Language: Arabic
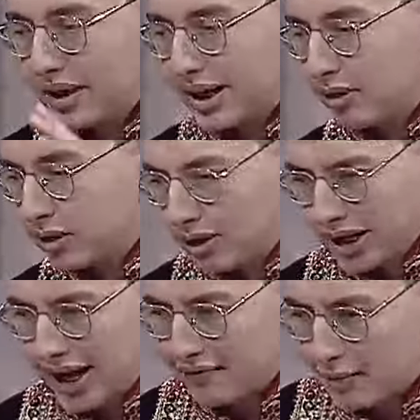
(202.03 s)
بعض الكلمات
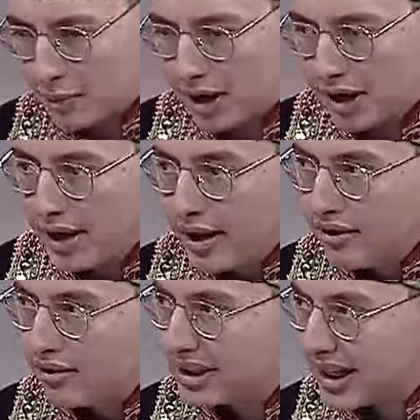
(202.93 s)
الاخرى لا افهمها نعم.
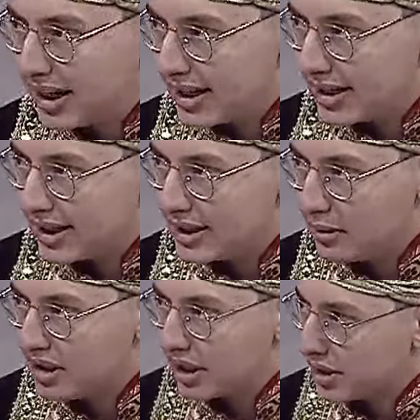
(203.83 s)
فمتى
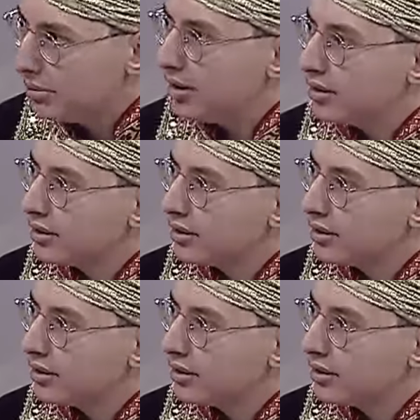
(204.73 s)
ستاتي بالترجمه